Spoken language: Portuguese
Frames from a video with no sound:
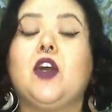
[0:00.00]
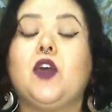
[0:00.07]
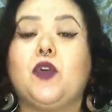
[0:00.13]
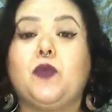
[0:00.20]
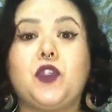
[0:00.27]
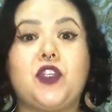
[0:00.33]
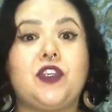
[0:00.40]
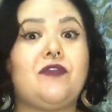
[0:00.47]
O
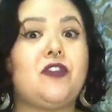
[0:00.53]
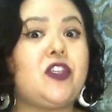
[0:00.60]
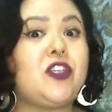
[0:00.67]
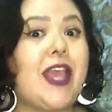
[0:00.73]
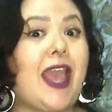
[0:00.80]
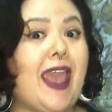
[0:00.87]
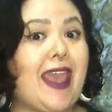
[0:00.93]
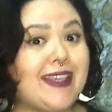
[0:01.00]
motivo de
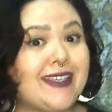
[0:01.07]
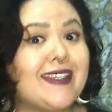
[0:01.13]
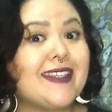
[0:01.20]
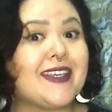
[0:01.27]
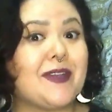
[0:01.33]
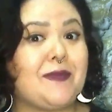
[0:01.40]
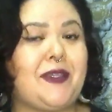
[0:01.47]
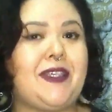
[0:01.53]
essa
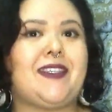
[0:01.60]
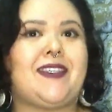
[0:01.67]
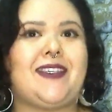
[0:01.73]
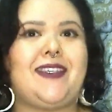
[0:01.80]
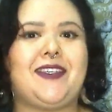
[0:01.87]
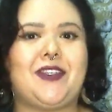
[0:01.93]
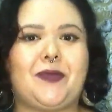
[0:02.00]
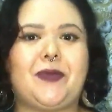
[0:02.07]
camisa
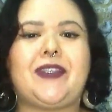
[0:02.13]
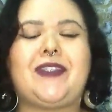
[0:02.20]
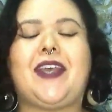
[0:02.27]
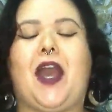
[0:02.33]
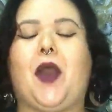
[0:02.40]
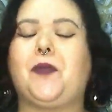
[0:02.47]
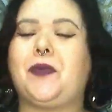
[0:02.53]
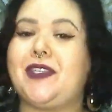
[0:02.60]
em
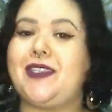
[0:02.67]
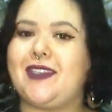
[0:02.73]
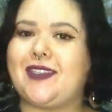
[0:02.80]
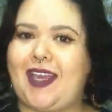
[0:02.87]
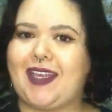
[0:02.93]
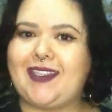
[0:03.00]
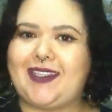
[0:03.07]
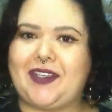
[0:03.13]
especial
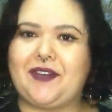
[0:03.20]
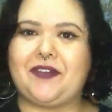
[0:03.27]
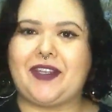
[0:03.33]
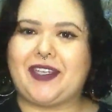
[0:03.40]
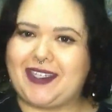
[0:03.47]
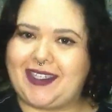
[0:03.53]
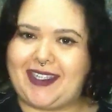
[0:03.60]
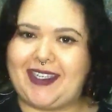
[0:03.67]
precisar ser
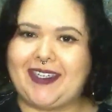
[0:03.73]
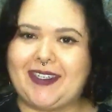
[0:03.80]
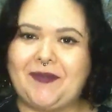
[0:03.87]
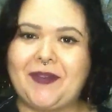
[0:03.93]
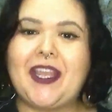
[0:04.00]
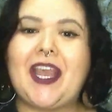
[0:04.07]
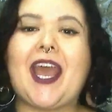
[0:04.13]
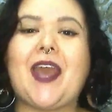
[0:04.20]
envelhecida
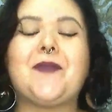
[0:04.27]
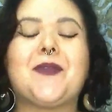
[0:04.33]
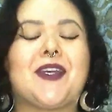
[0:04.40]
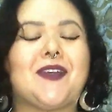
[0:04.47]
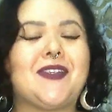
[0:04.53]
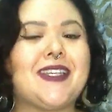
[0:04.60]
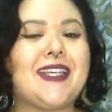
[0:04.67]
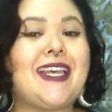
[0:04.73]
é por
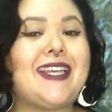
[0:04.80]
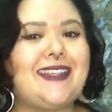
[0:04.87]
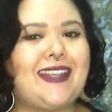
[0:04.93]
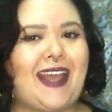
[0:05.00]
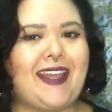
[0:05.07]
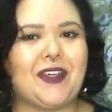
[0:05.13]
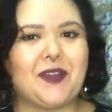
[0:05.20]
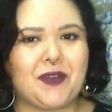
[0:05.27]
causa da
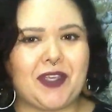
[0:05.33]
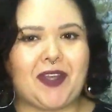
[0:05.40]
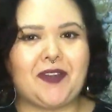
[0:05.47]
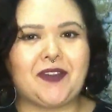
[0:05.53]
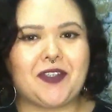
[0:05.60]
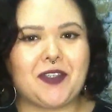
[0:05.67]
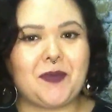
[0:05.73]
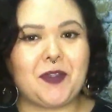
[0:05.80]
ideia que eu quero
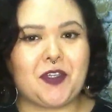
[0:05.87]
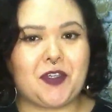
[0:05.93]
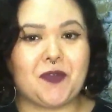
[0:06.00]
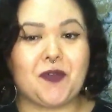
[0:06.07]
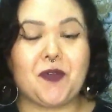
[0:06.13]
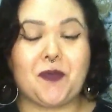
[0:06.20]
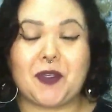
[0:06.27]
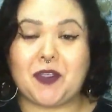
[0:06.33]
transmitir
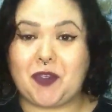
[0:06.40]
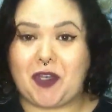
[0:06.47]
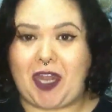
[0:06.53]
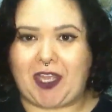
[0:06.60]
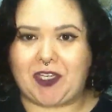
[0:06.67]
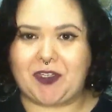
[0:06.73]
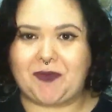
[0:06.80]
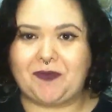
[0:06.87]
com o
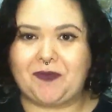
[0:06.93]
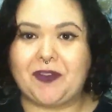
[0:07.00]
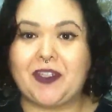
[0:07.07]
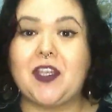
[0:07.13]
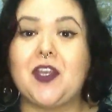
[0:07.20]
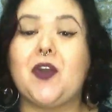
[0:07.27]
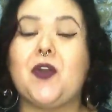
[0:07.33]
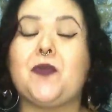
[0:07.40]
personagem.
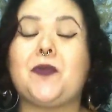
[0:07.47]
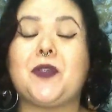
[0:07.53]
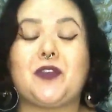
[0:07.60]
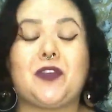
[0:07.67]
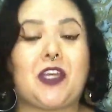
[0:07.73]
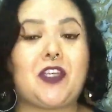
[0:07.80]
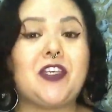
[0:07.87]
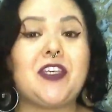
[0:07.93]
O
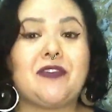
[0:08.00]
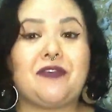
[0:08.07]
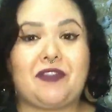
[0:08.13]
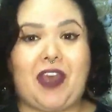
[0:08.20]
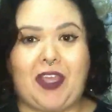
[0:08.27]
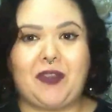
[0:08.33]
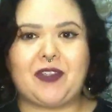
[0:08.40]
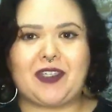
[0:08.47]
personagem que
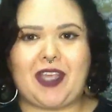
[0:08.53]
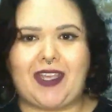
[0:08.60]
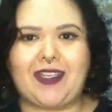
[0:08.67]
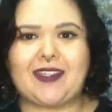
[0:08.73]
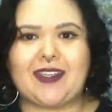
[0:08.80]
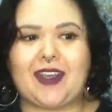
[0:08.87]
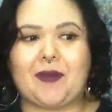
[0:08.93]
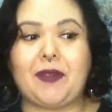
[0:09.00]
vai usar
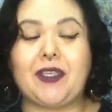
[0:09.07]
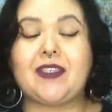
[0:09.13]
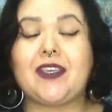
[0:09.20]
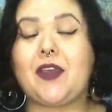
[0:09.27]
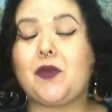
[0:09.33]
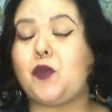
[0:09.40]
essa camisa é um